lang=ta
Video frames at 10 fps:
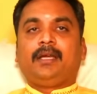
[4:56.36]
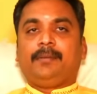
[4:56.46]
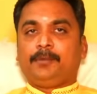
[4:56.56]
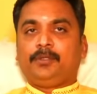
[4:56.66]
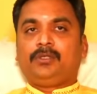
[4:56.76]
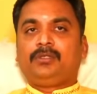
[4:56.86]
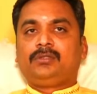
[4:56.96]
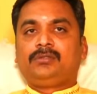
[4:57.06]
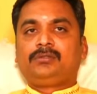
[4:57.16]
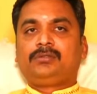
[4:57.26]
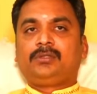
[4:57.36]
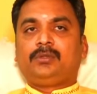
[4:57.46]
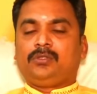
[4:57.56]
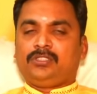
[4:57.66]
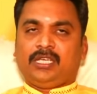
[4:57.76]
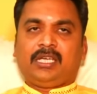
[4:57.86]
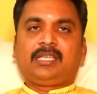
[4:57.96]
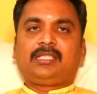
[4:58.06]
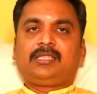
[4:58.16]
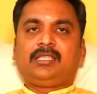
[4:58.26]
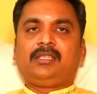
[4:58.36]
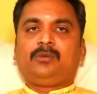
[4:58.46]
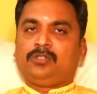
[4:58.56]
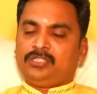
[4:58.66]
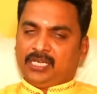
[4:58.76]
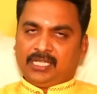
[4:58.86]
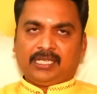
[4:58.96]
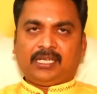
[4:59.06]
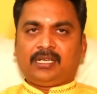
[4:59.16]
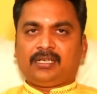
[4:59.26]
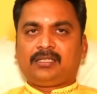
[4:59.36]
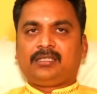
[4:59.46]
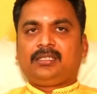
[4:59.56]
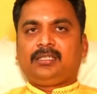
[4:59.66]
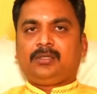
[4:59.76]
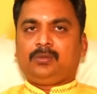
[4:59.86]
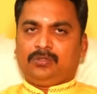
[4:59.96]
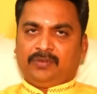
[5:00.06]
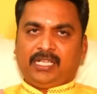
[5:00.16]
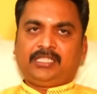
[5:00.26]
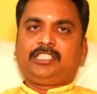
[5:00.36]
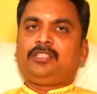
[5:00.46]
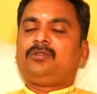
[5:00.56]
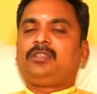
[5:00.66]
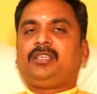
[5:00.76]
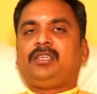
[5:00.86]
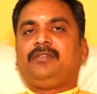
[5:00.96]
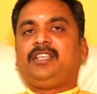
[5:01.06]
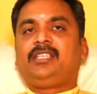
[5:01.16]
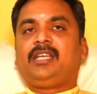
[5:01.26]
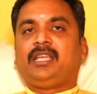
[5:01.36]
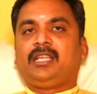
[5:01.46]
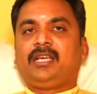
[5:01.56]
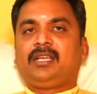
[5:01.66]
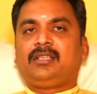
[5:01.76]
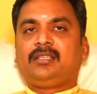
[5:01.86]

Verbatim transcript: அப்போது ஒரு ஜாதகத்தில் ஒரு ஜாதகர் ஒரு வளர்ச்சியை நோக்கி வெற்றி அடைகிறார்